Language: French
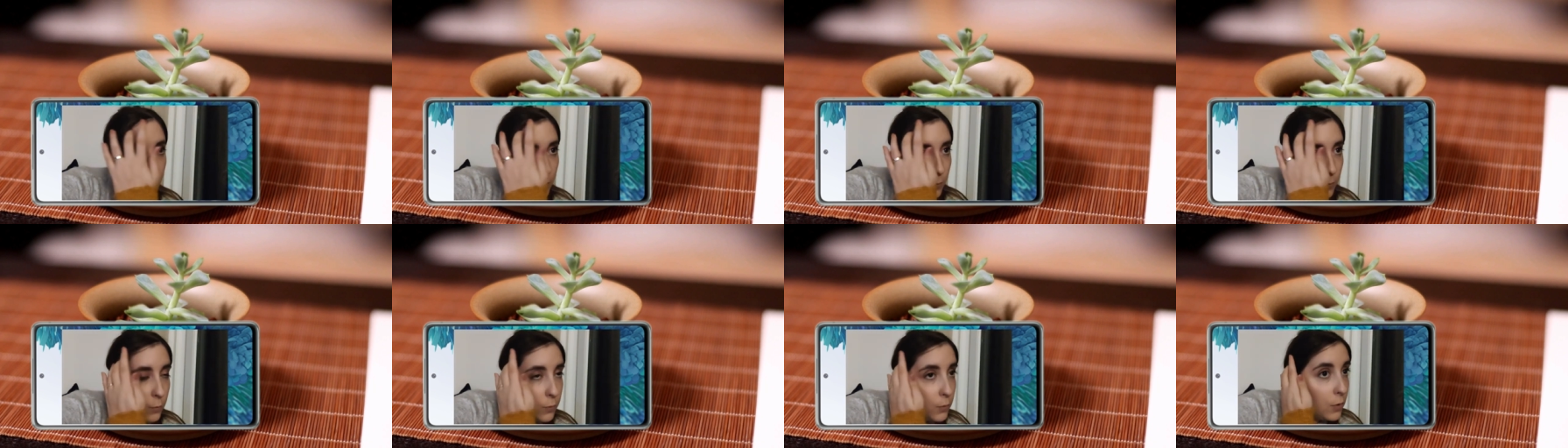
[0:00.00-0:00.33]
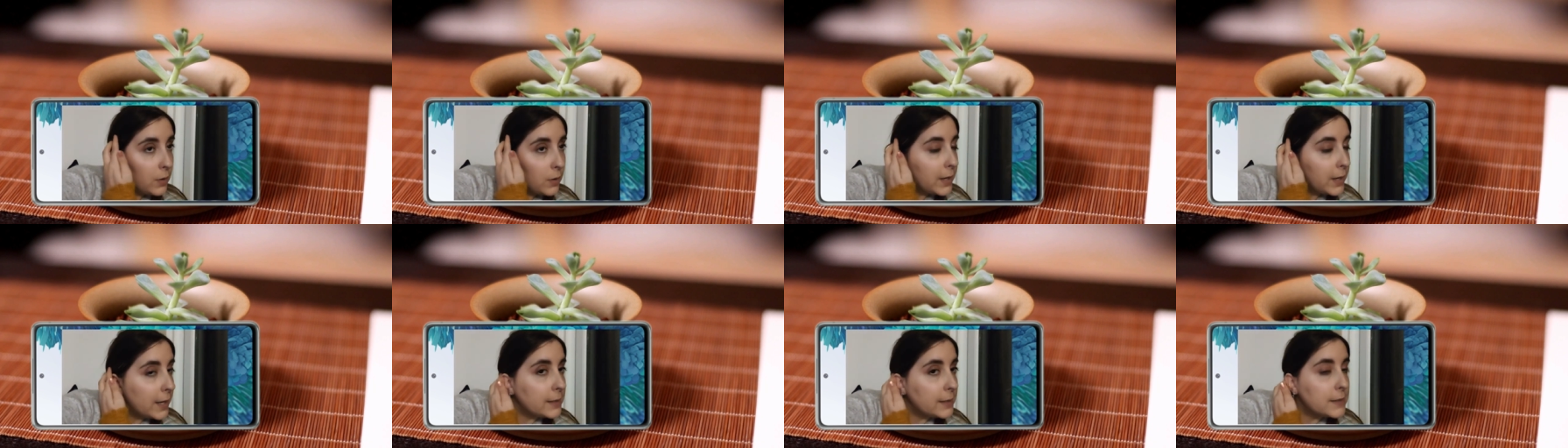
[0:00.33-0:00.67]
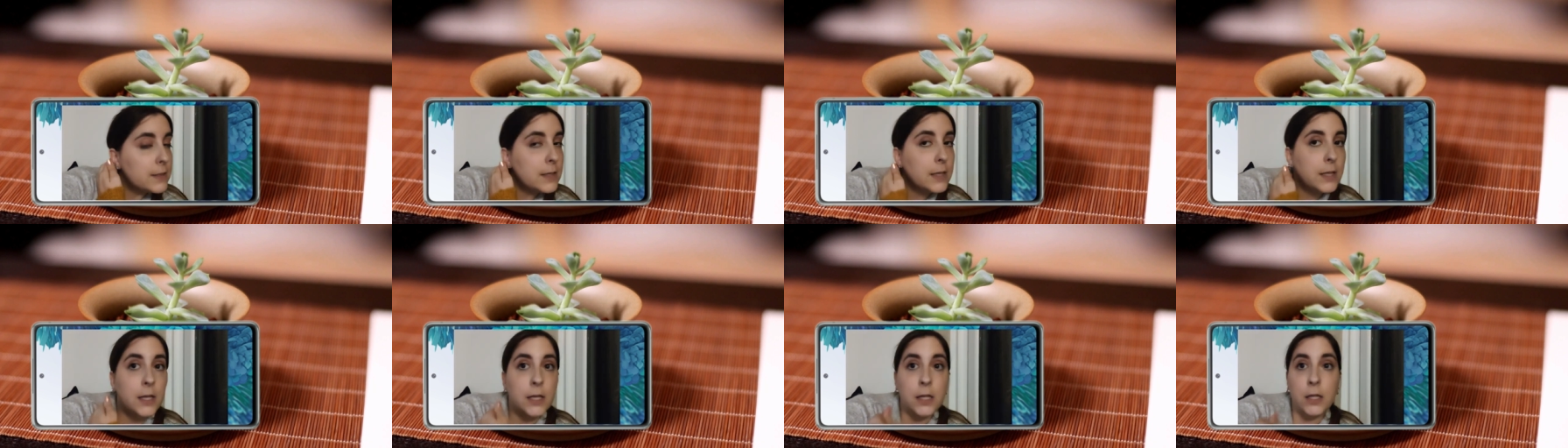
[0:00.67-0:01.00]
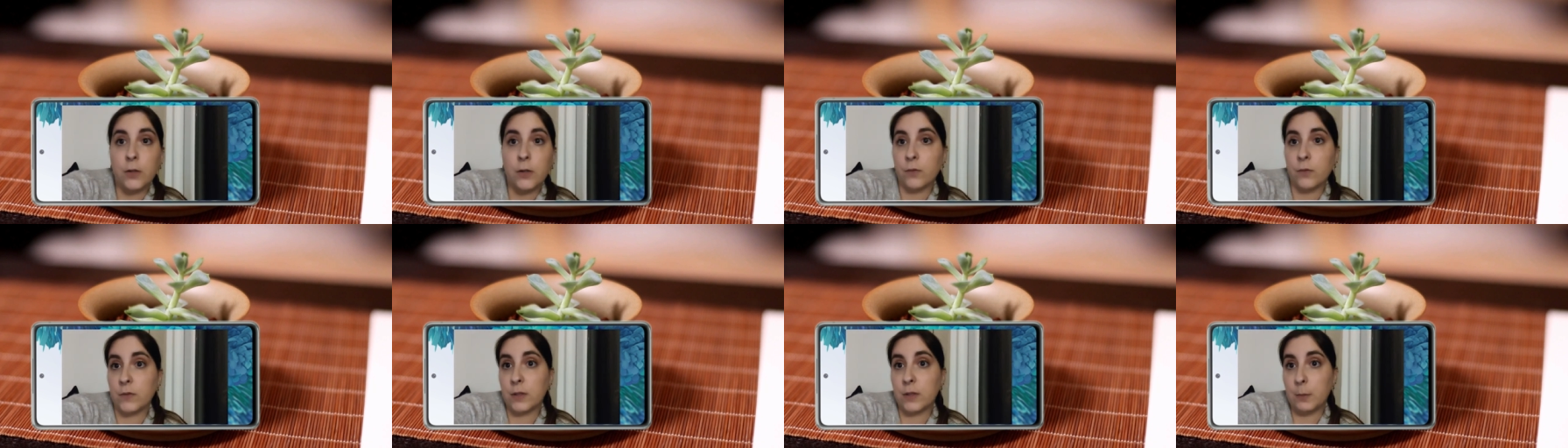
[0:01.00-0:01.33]
on
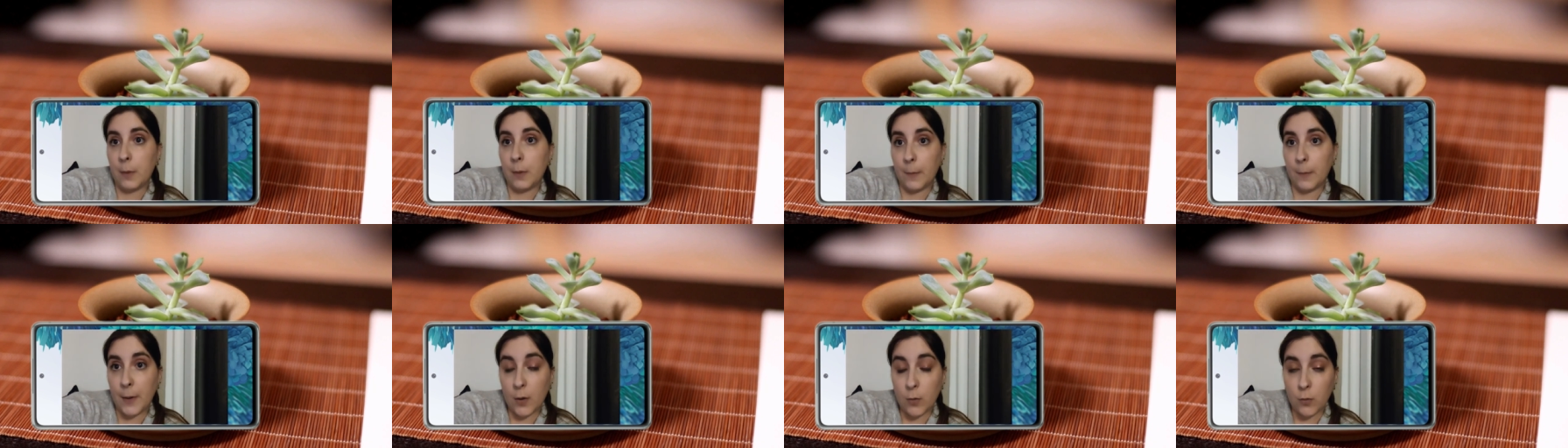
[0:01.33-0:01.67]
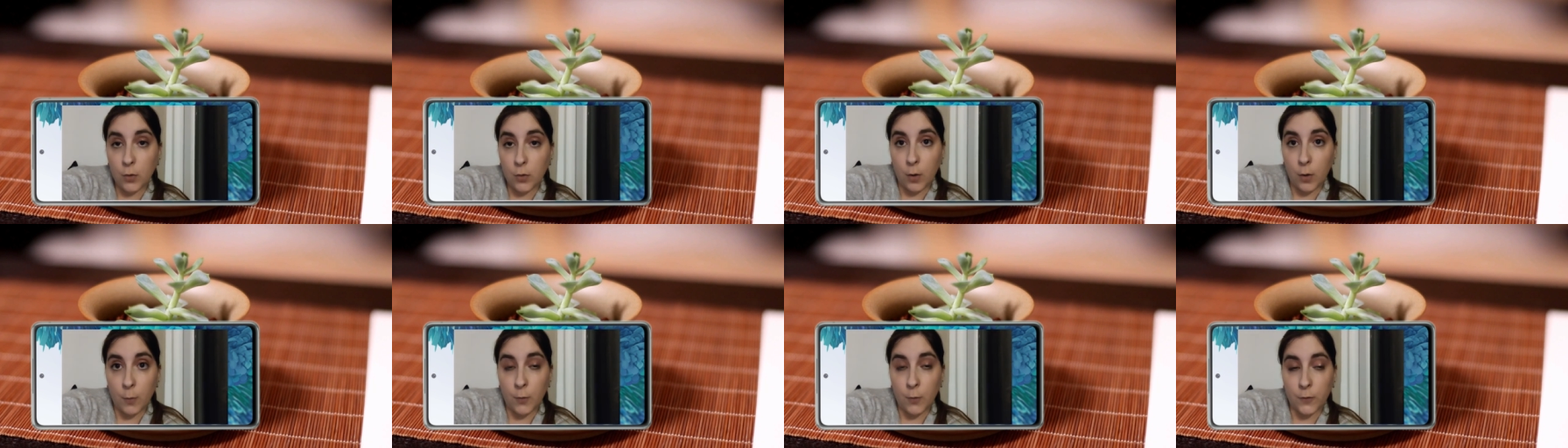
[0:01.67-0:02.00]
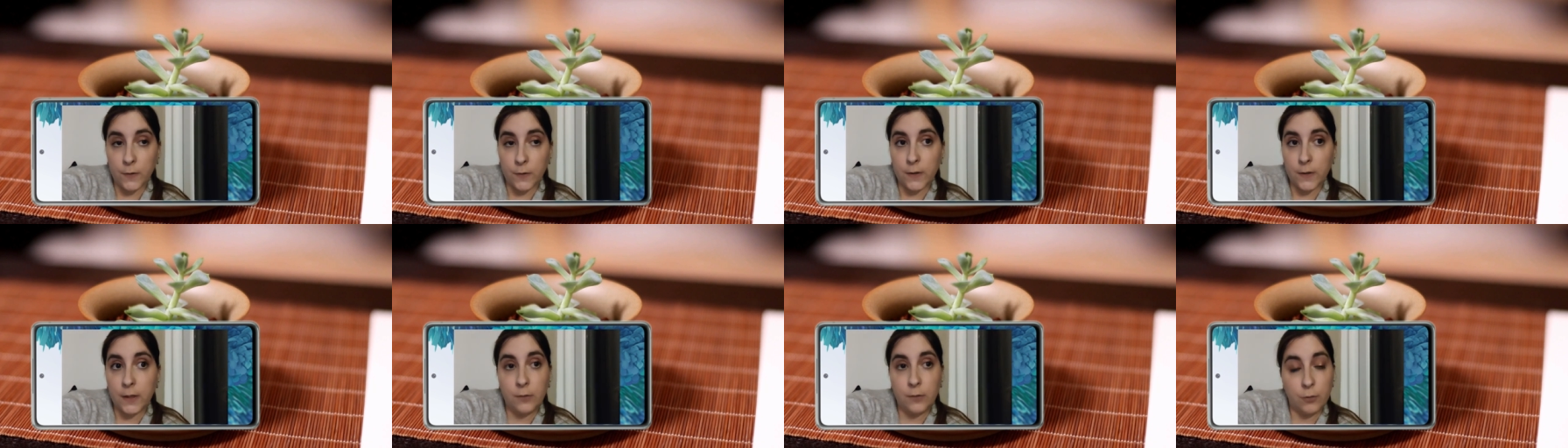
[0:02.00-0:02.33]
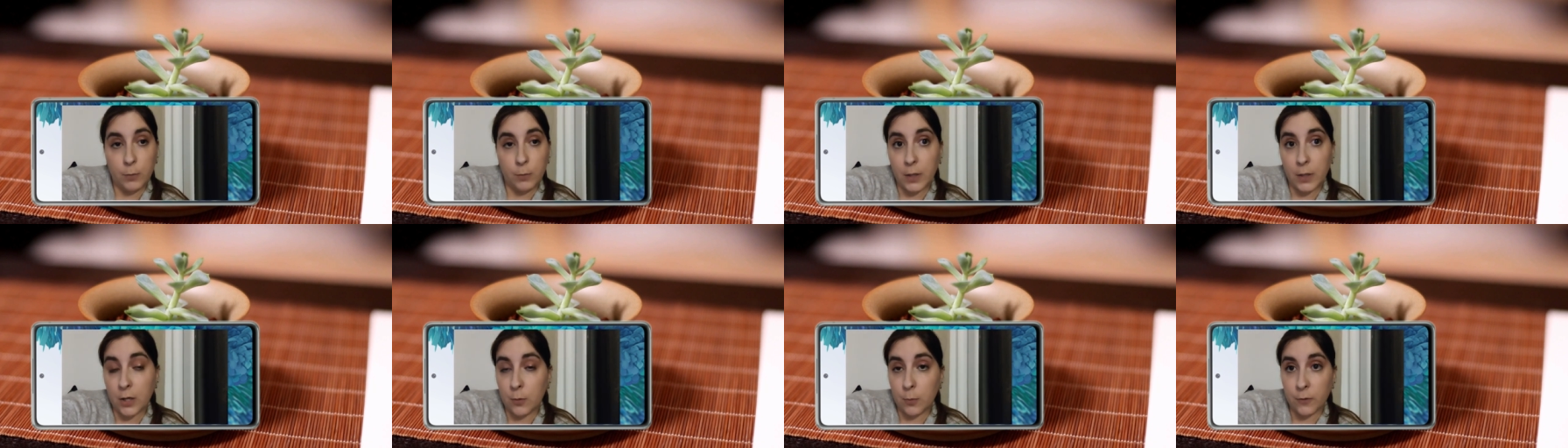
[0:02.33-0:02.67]
procrastine, on ne sait pas par où commencer, il faut
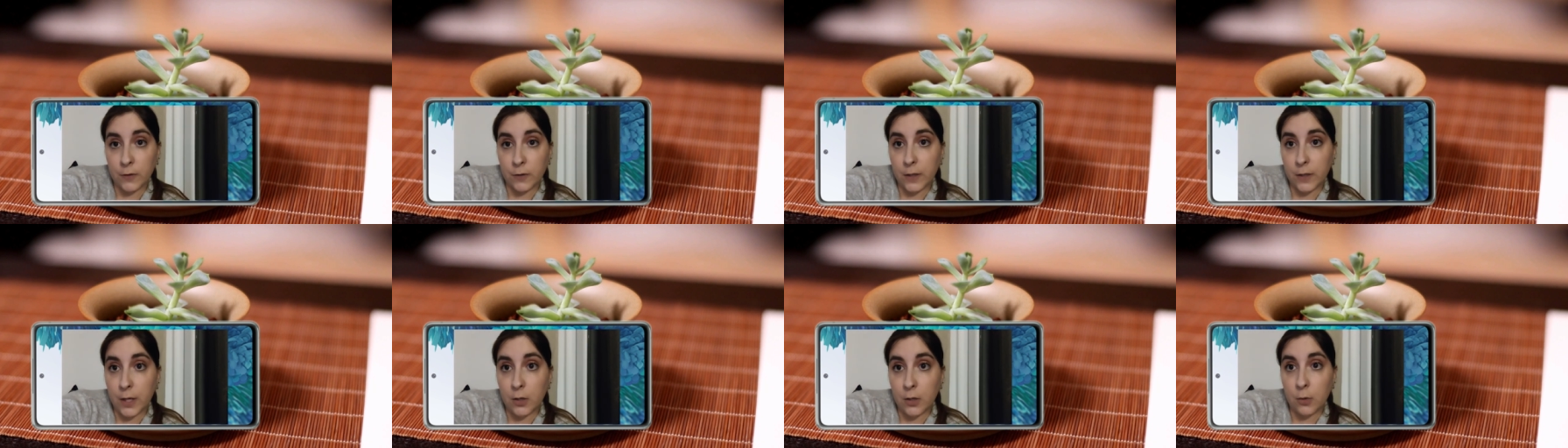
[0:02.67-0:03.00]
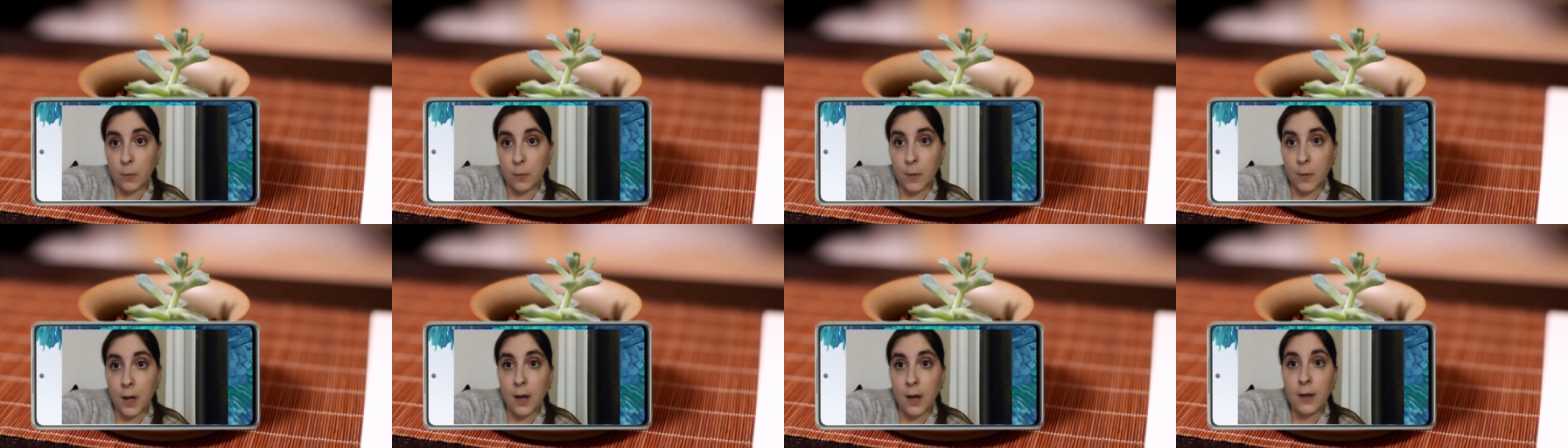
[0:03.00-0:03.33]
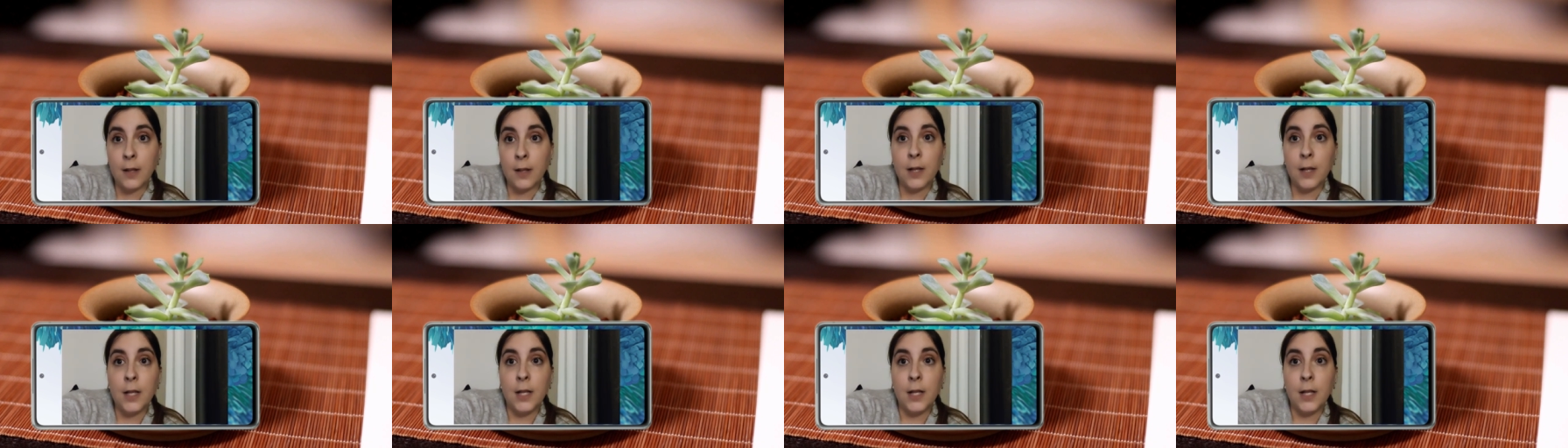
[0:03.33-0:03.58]
bien commencer quelque part.